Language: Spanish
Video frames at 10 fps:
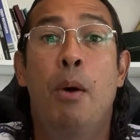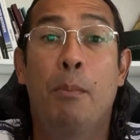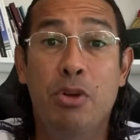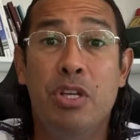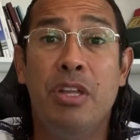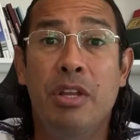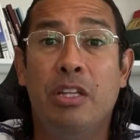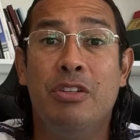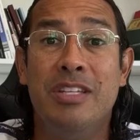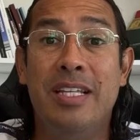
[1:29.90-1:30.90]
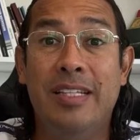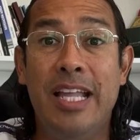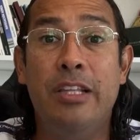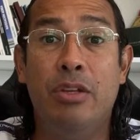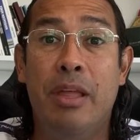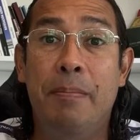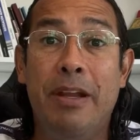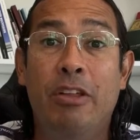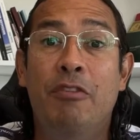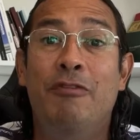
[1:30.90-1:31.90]
Muchos de nuestros intentos de
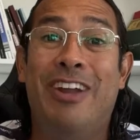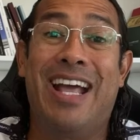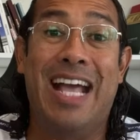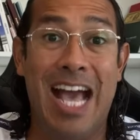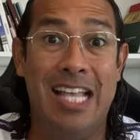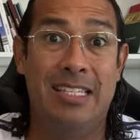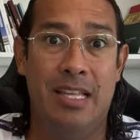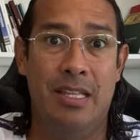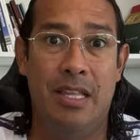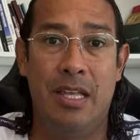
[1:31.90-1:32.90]
perdón fracasan.